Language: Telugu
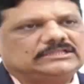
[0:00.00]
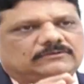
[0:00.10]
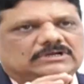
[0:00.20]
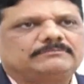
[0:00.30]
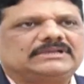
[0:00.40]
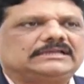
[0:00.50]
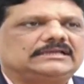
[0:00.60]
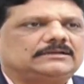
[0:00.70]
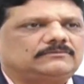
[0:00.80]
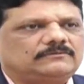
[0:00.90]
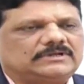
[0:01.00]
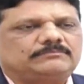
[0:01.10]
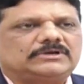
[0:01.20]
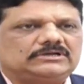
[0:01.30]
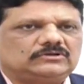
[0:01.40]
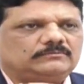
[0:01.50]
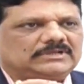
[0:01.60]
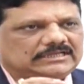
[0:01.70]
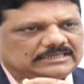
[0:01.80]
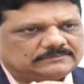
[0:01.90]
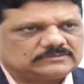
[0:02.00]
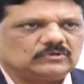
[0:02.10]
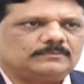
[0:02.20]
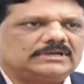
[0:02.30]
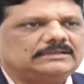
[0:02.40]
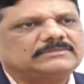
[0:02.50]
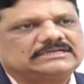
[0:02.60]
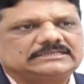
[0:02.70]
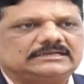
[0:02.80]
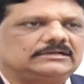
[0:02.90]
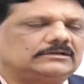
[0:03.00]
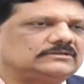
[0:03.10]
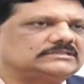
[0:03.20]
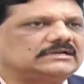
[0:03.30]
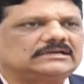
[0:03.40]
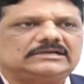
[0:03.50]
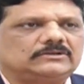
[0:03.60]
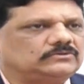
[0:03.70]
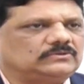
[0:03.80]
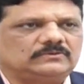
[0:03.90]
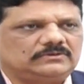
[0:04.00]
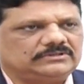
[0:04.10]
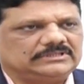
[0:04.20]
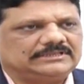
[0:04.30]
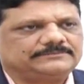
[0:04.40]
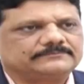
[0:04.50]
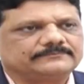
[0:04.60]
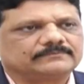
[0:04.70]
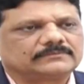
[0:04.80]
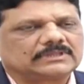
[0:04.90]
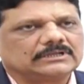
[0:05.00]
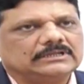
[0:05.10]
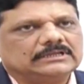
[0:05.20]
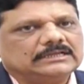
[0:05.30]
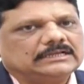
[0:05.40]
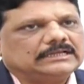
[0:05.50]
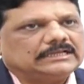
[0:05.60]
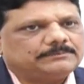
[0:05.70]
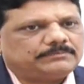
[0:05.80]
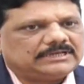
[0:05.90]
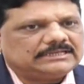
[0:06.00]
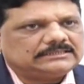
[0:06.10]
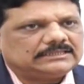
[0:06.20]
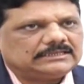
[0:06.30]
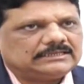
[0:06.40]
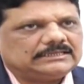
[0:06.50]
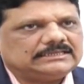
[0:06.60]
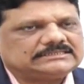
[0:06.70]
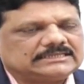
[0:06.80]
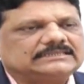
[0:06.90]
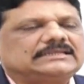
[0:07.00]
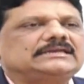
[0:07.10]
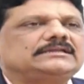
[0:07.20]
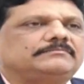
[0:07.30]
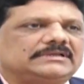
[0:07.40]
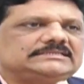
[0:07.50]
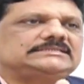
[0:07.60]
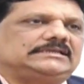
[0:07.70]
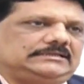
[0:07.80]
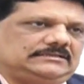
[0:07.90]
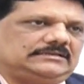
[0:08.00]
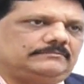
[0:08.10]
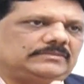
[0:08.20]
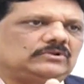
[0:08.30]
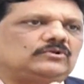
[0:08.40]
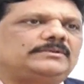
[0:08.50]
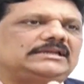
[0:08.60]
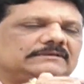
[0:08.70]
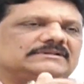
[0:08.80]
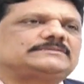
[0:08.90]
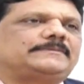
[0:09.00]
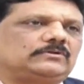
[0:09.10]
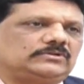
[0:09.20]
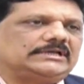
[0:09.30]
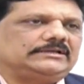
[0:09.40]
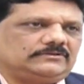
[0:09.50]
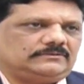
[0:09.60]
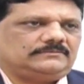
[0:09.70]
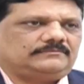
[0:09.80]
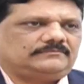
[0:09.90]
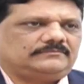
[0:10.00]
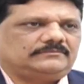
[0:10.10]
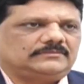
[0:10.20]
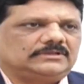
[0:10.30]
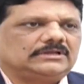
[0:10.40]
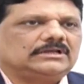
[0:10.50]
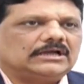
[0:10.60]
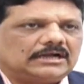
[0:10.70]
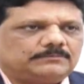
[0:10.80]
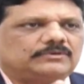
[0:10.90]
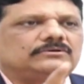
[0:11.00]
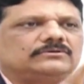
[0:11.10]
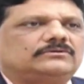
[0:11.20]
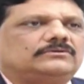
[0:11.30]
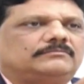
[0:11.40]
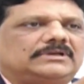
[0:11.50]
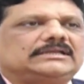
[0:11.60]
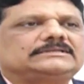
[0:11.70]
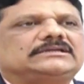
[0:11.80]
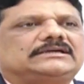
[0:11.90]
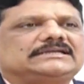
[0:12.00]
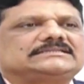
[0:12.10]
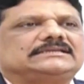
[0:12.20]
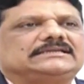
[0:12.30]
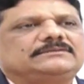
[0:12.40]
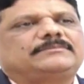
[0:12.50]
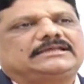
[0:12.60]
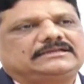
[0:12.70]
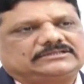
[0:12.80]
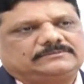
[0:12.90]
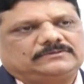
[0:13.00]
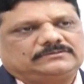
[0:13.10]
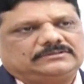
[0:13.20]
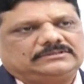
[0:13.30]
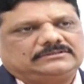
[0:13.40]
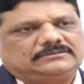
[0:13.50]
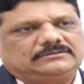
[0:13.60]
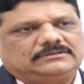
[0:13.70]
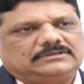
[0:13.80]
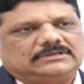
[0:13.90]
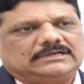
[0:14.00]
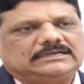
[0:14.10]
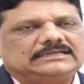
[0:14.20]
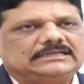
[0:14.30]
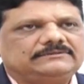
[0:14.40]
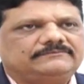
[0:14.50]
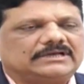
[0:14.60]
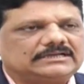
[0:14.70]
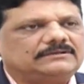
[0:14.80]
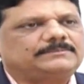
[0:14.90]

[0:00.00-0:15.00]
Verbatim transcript: అది ఒక మిల్లీగ్రాము వన్ పాయింట్ టూ మిల్లీగ్రామ్స్ లోపలే మన శరీరంలో సర్క్యులేట్ అవుతూ ఉంటుంది ఎప్పుడైతే ఈ శాతాన్ని మించి బిల్లురుబిన్ లెవెల్స్ పెరుగుతాయో అప్పుడు మనకి జాండీస్ అనేది బహిర్గతం అవుతుంది అంటే ఈ వర్ణ